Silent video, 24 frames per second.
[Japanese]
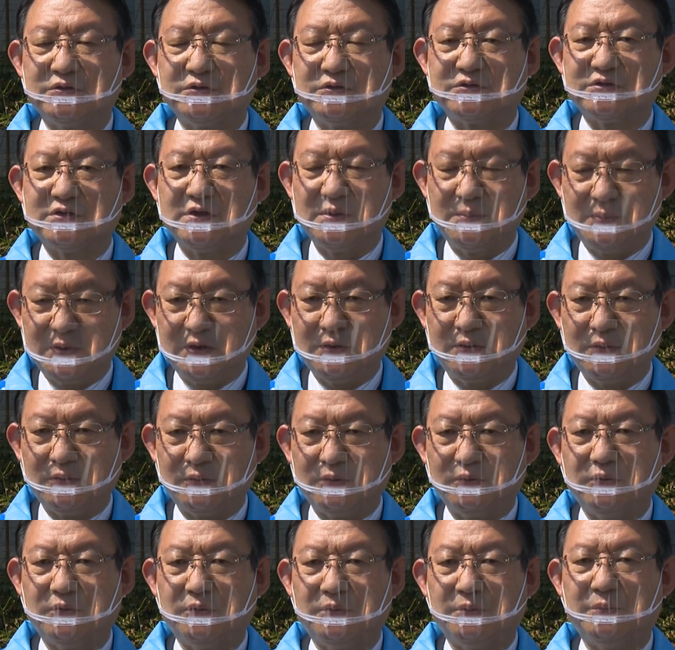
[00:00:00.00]
生命
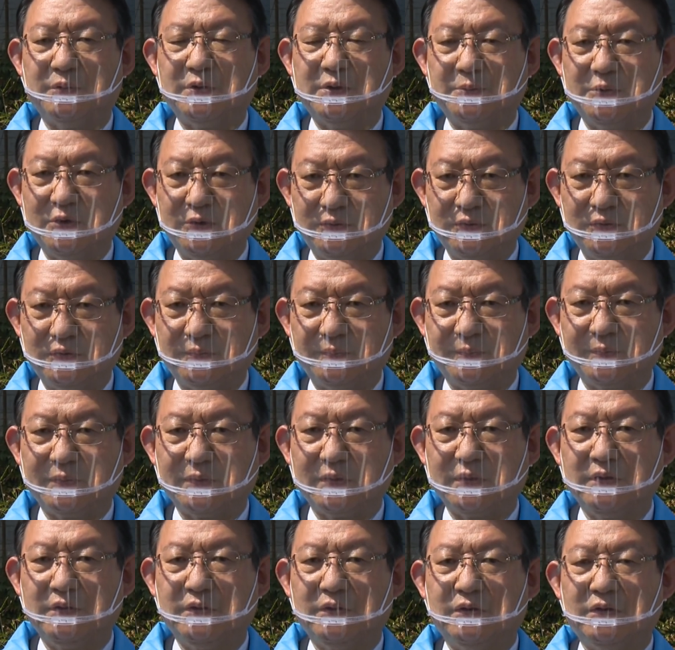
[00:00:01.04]
を守る、
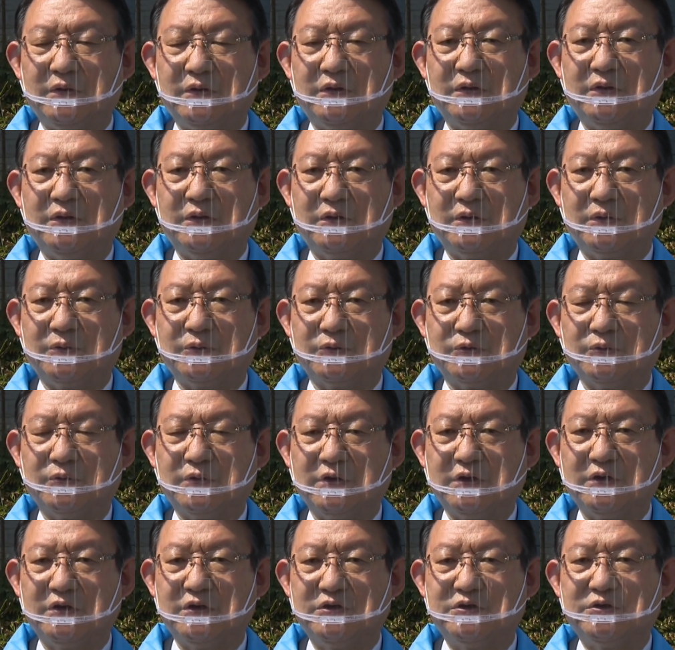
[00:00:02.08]
えー、こと
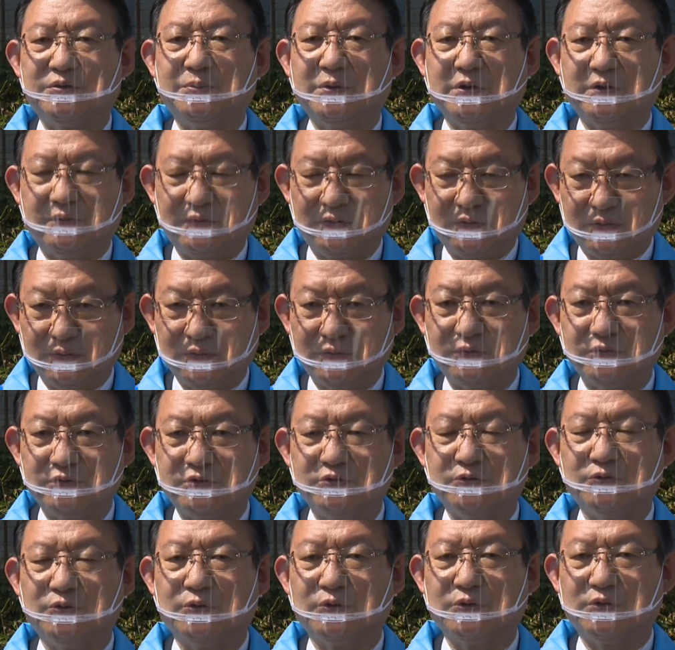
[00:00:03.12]
が一番の
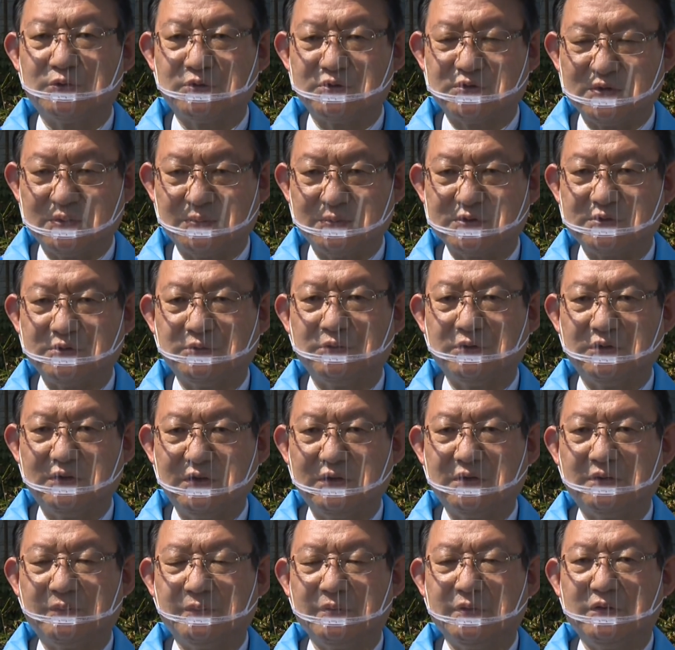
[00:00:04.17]
重要でございますの
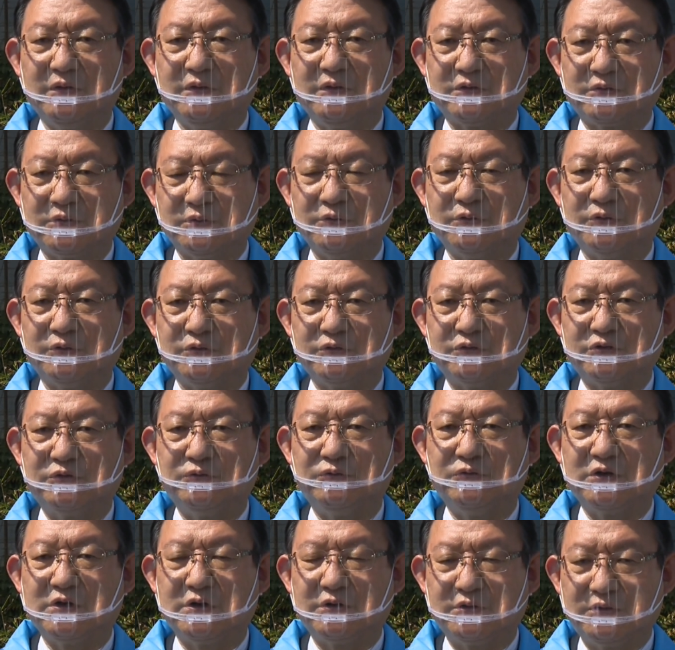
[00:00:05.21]
で、その
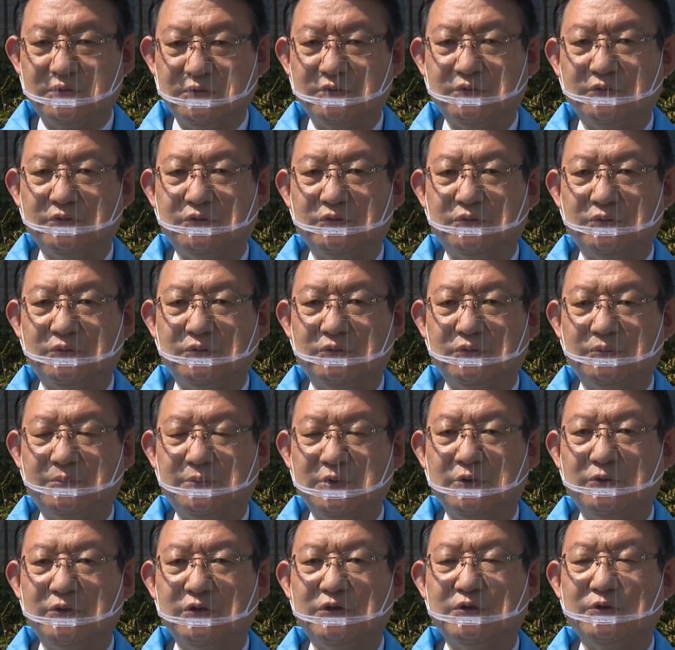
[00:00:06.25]
中核
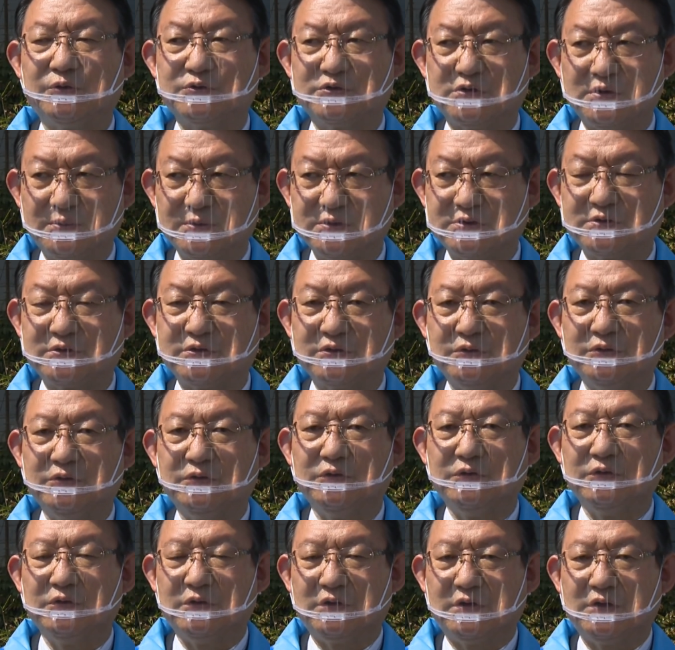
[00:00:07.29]
病院でございます、
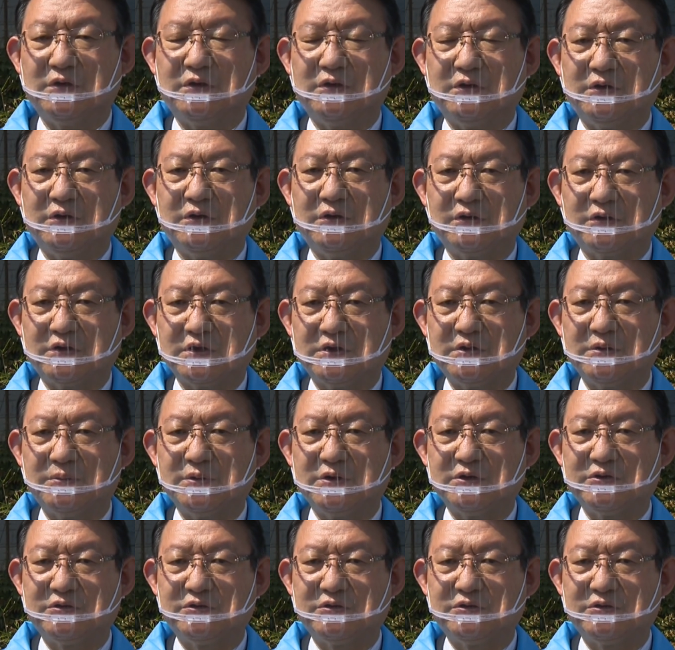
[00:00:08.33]
えー、立